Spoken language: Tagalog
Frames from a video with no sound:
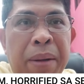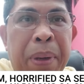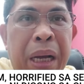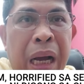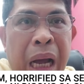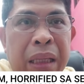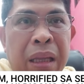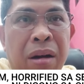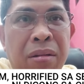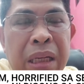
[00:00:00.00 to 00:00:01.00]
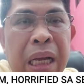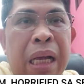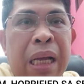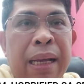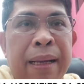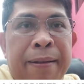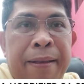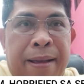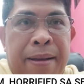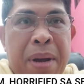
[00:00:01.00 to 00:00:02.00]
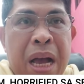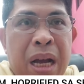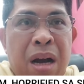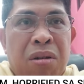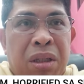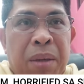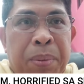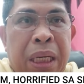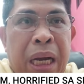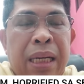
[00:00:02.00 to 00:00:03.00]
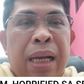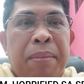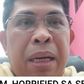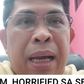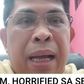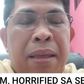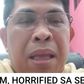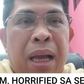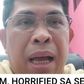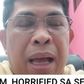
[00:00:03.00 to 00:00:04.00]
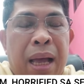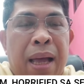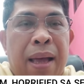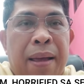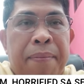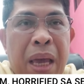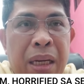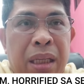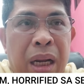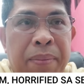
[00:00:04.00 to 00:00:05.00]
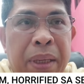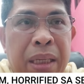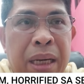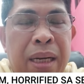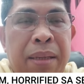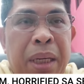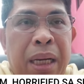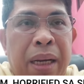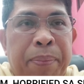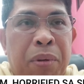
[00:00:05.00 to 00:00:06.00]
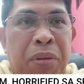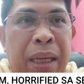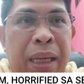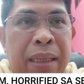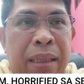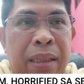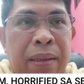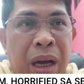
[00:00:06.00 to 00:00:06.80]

ng pagkakataon na makausap siya ng mga taga mainstream media, ng mga reporters.